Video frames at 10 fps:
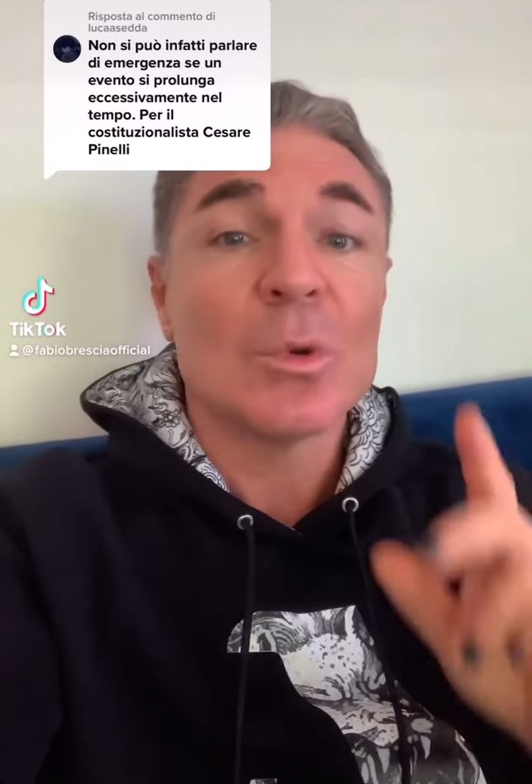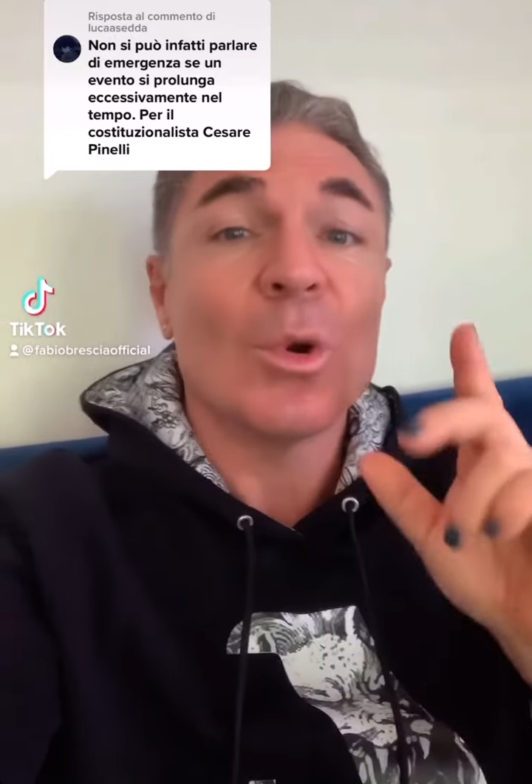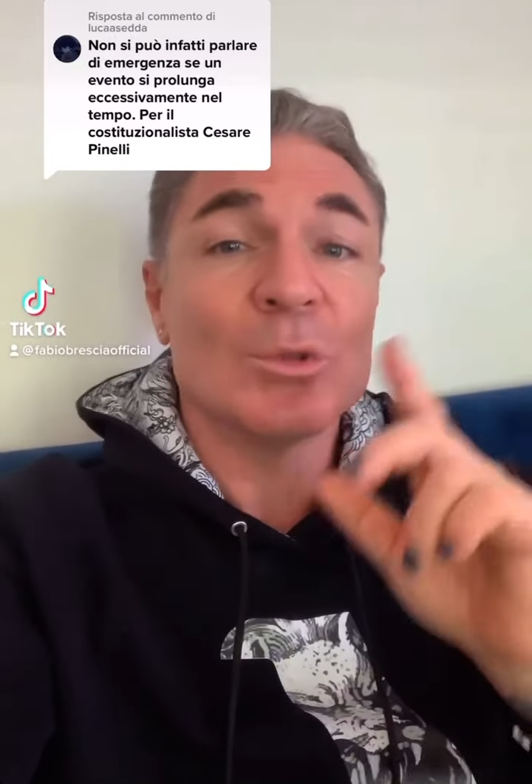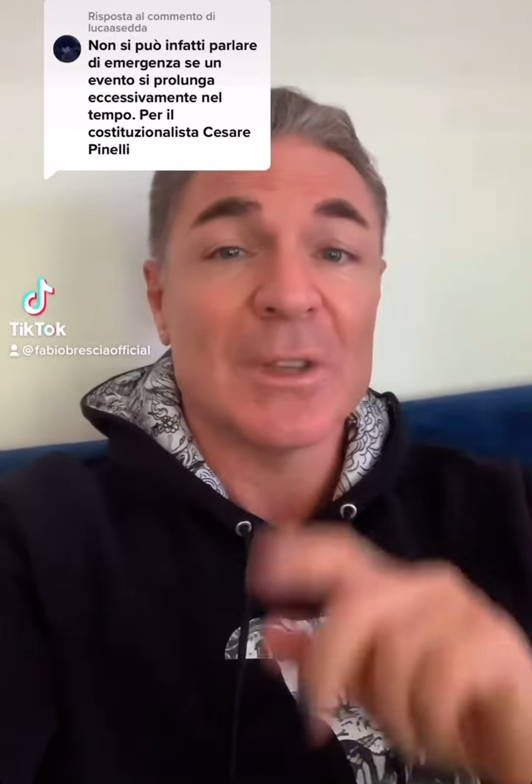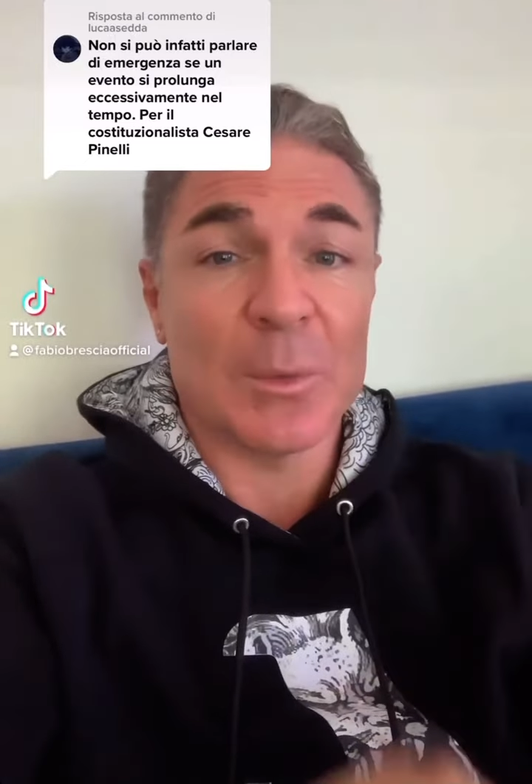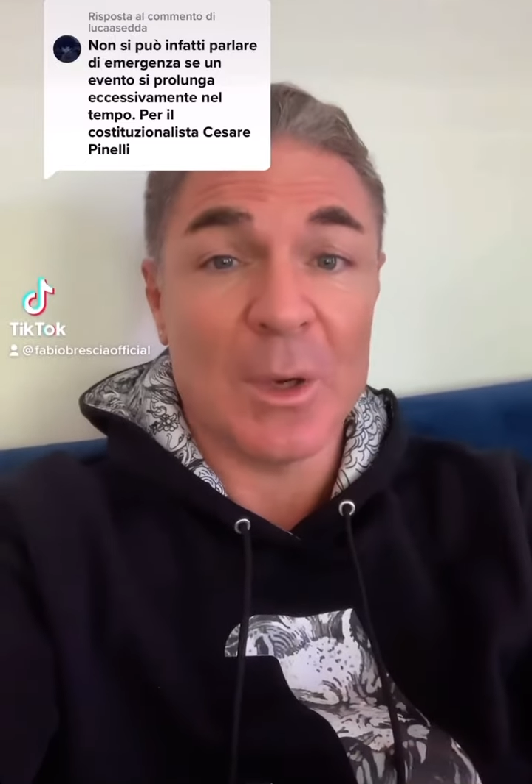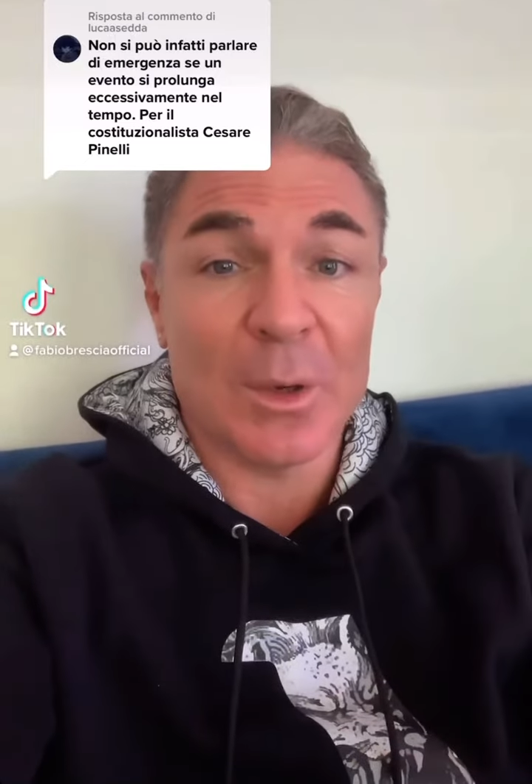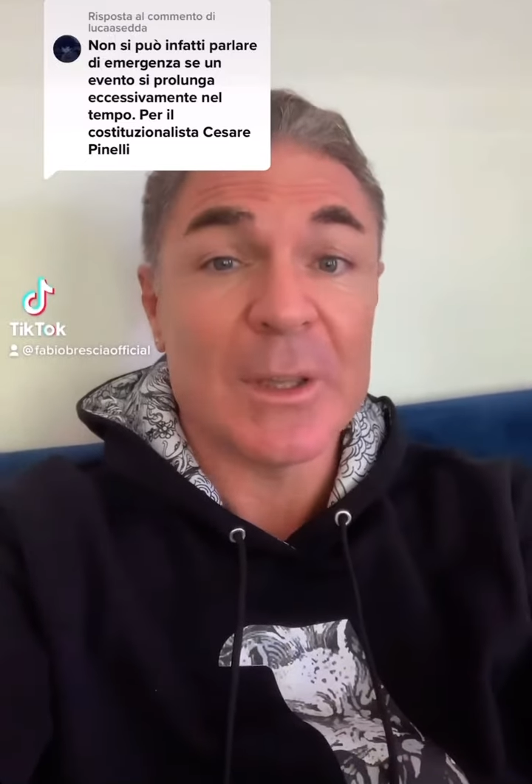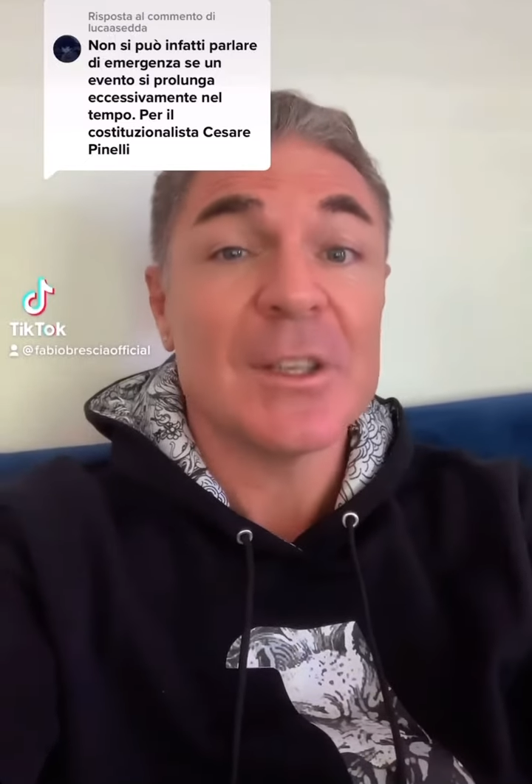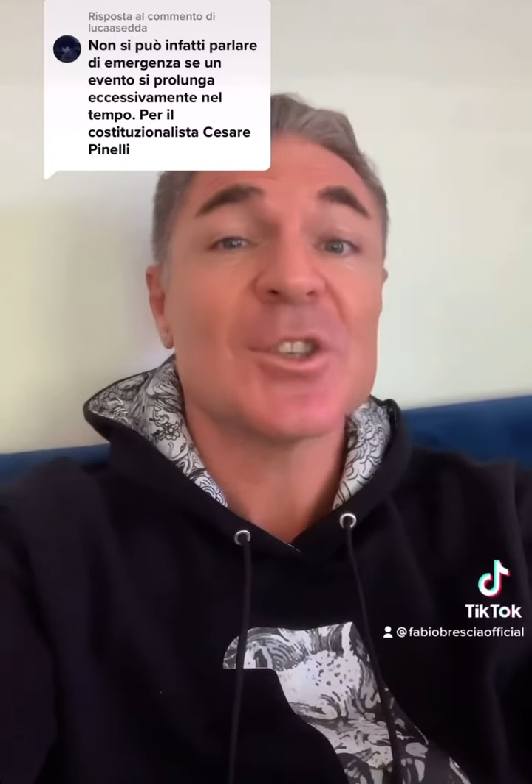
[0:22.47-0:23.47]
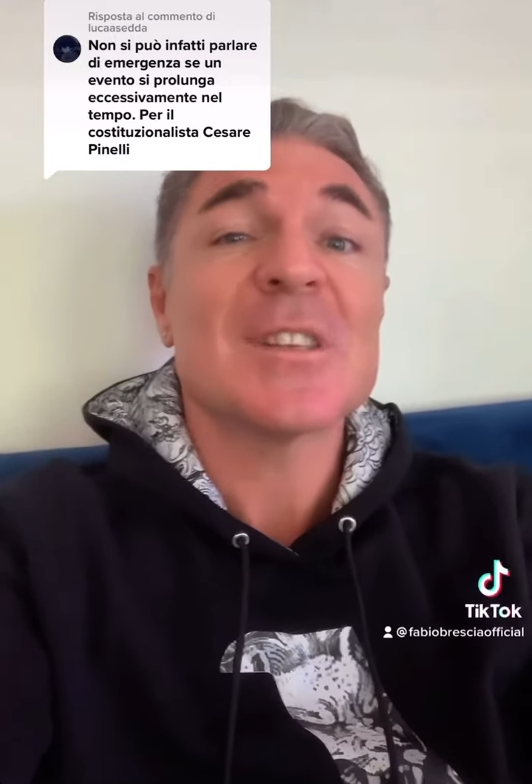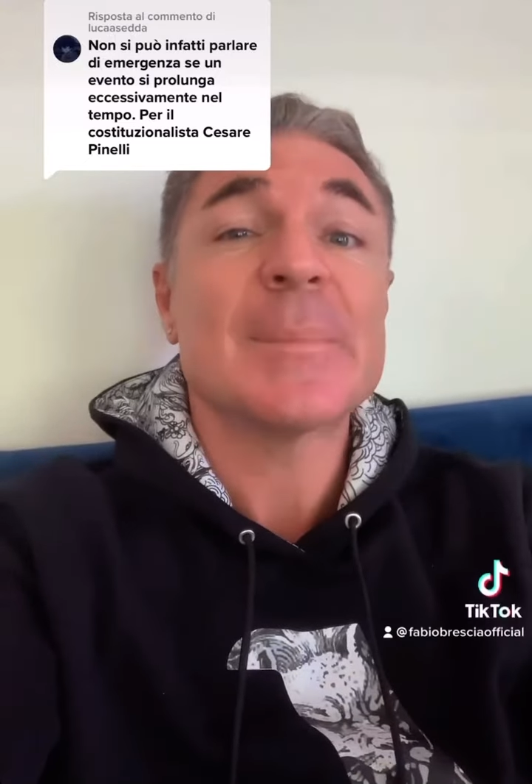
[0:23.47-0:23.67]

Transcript: conta quello che dice